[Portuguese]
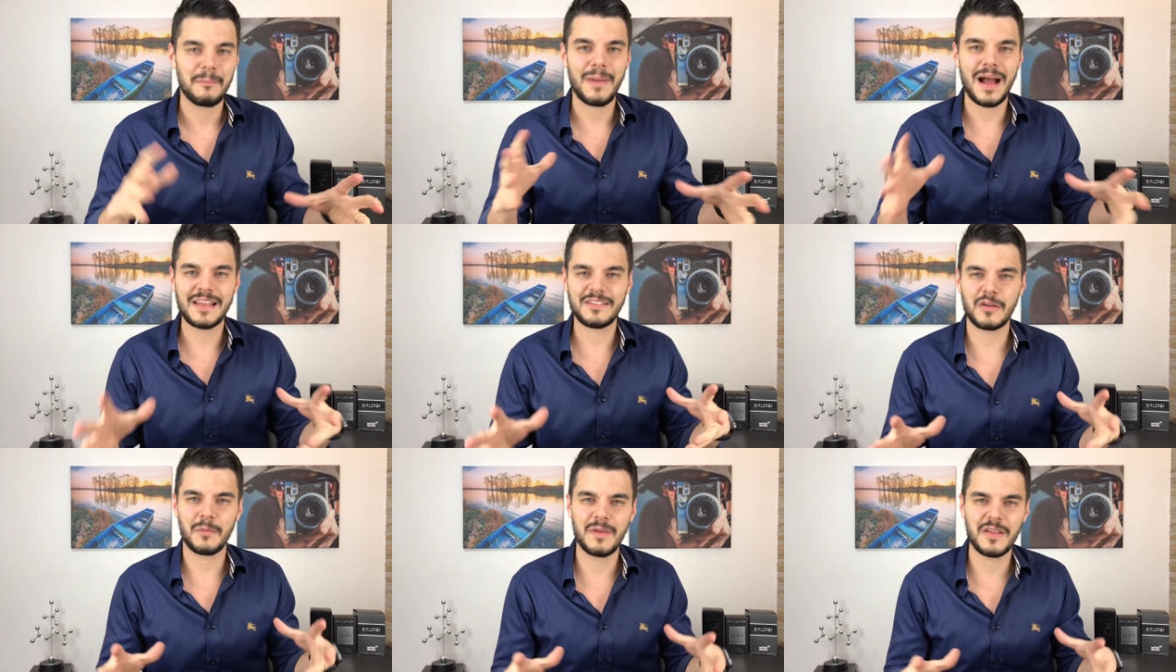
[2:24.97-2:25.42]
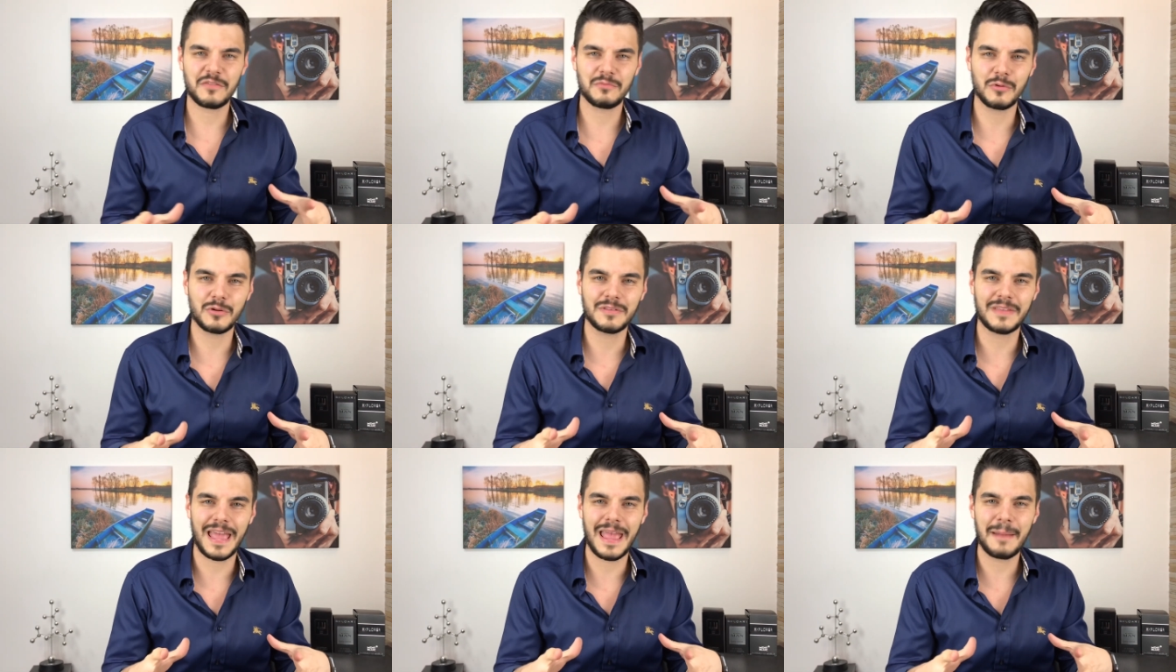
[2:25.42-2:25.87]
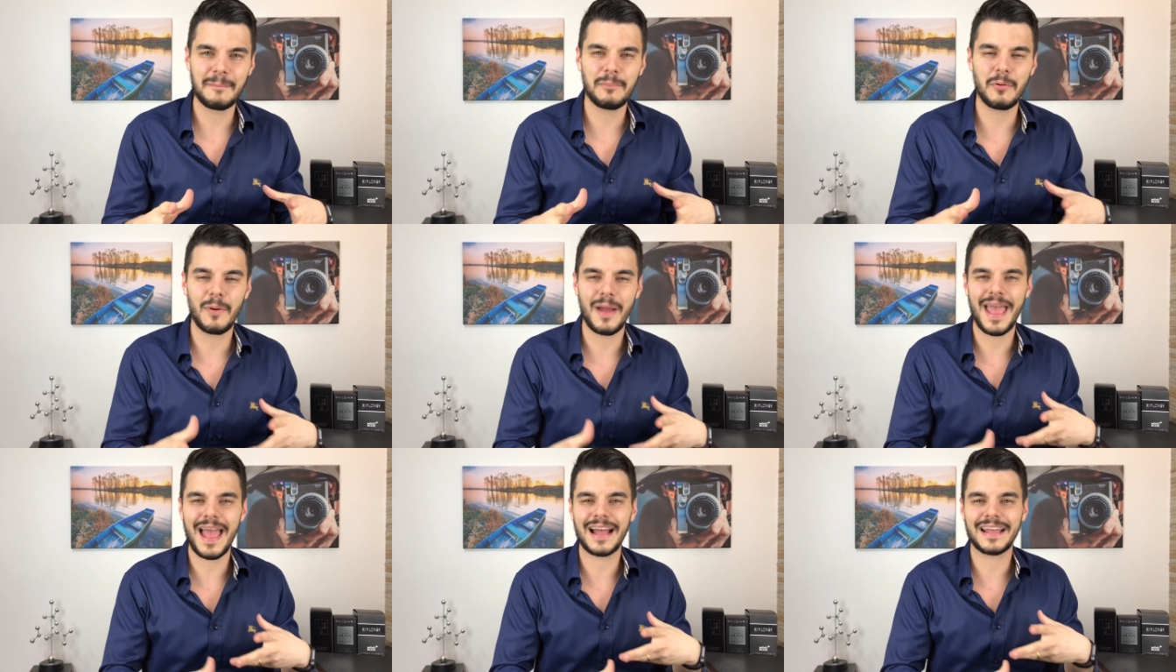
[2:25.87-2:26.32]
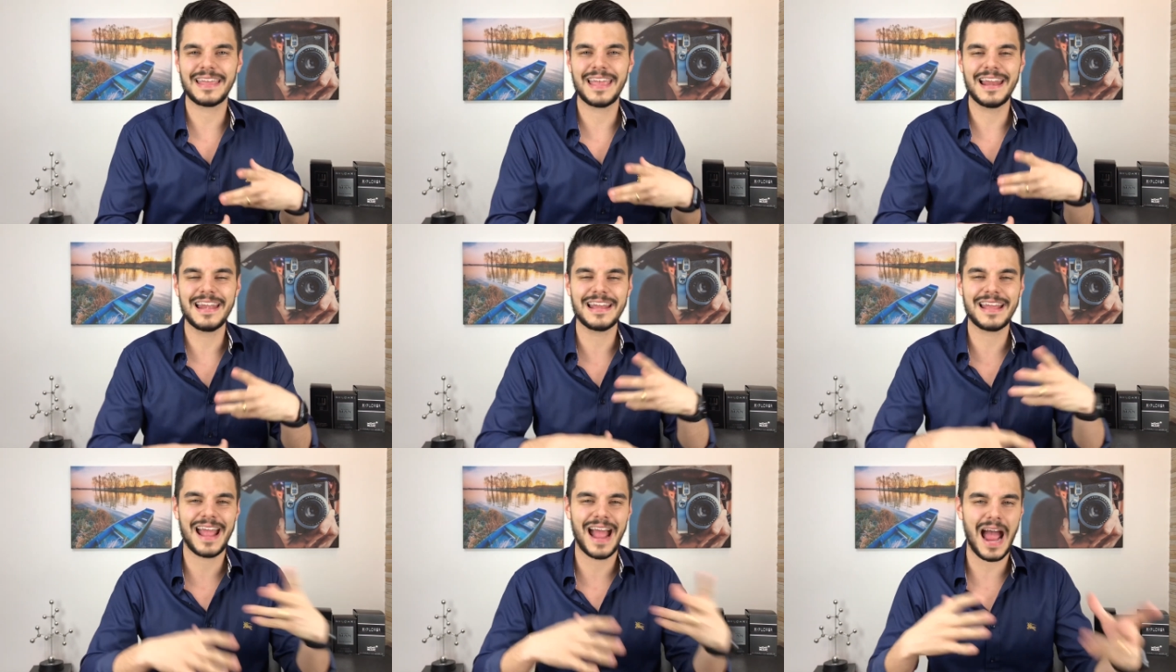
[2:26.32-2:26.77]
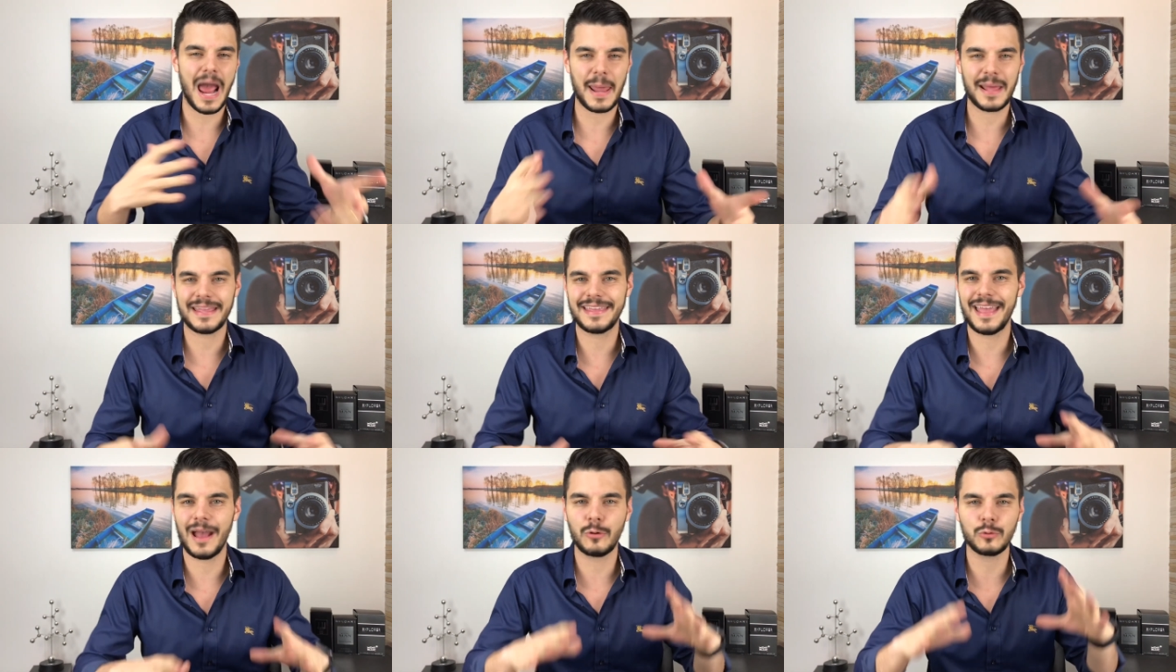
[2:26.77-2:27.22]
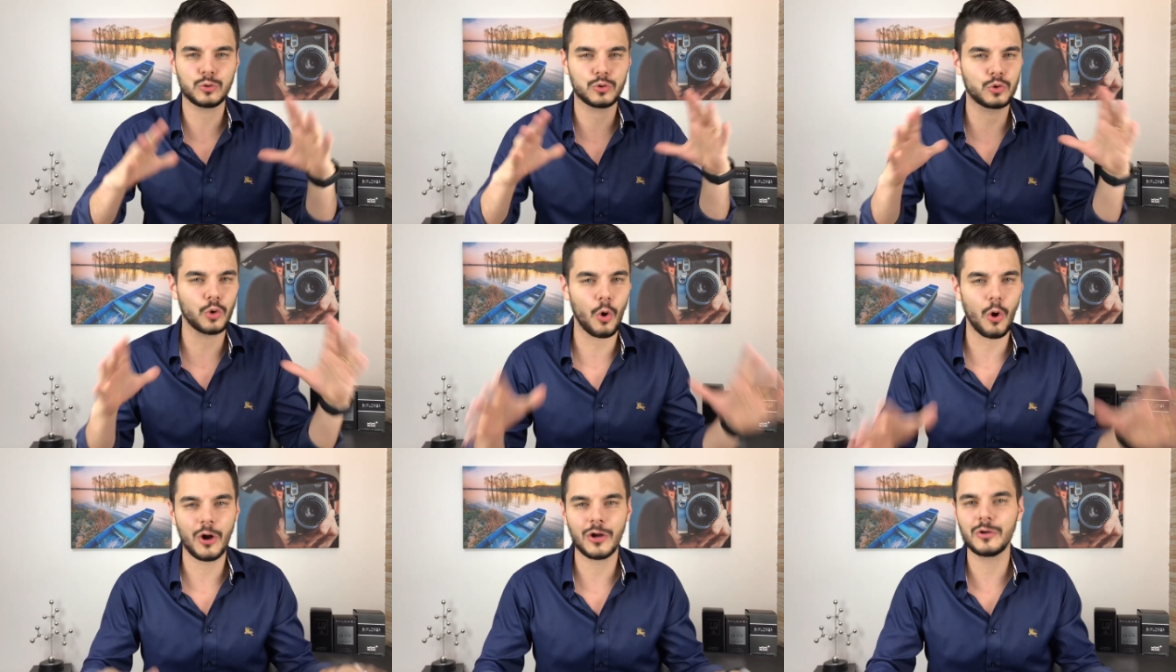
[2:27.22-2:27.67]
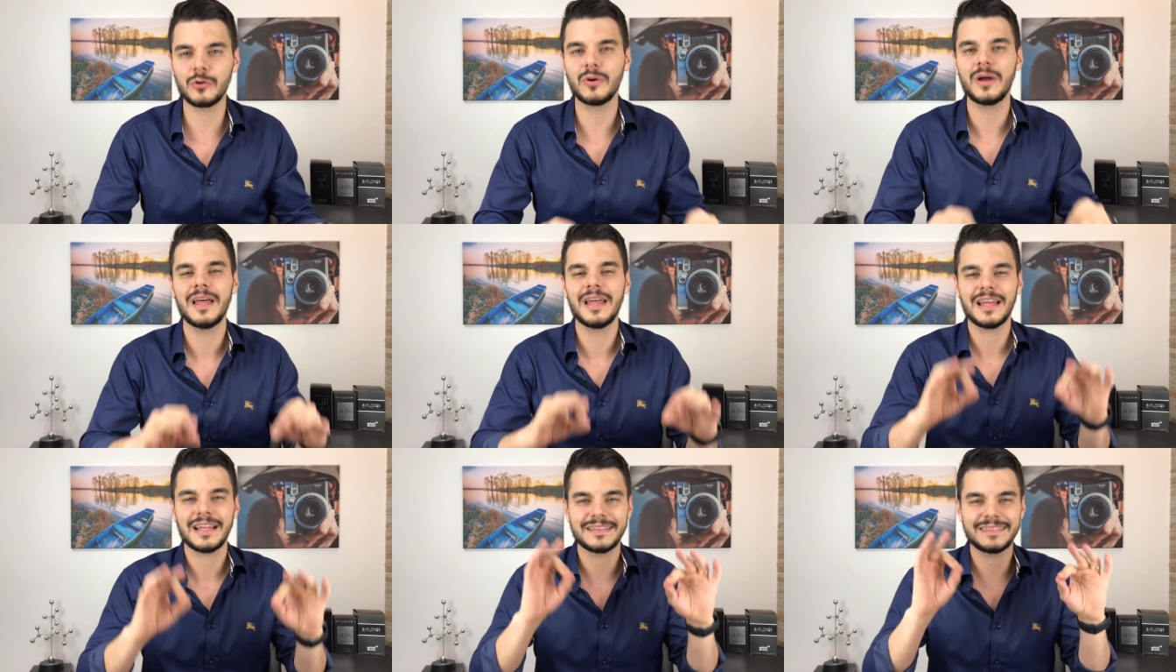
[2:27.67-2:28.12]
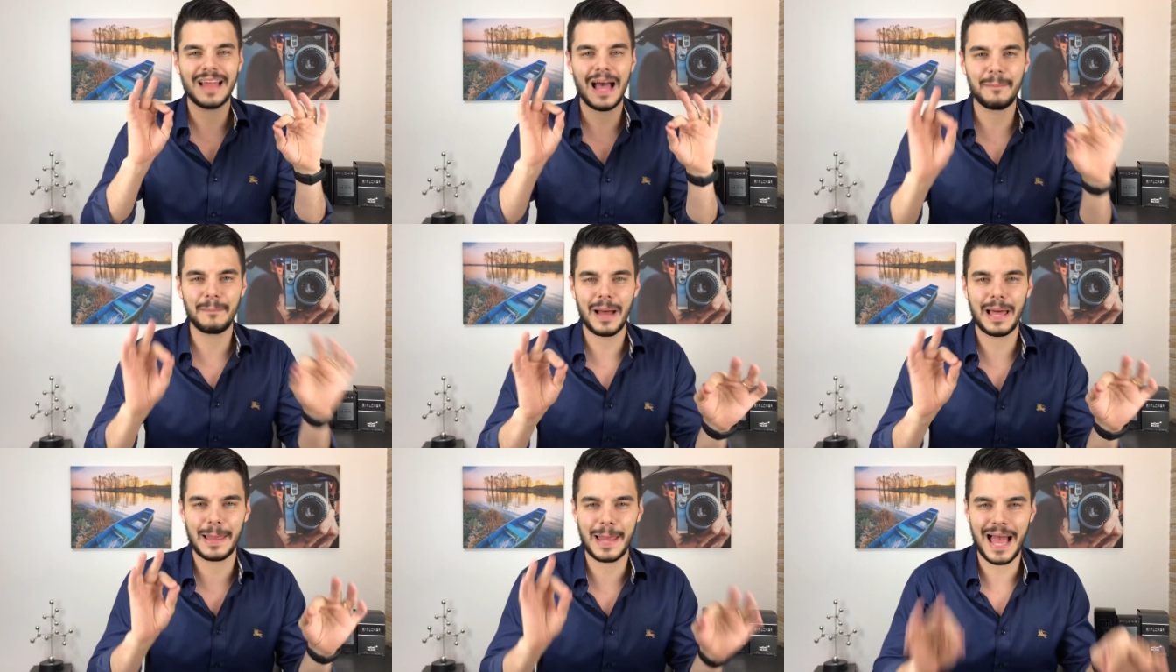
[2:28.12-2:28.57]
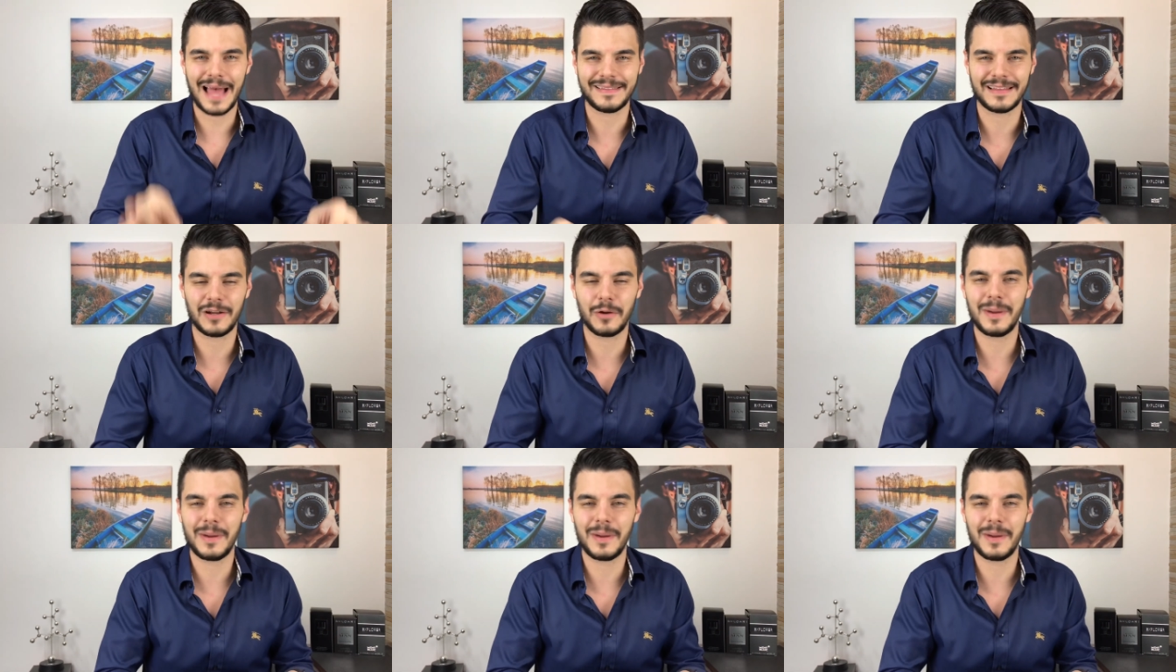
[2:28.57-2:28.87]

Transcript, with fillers: mas ao mesmo tempo é aquele cara que é o dono da balada.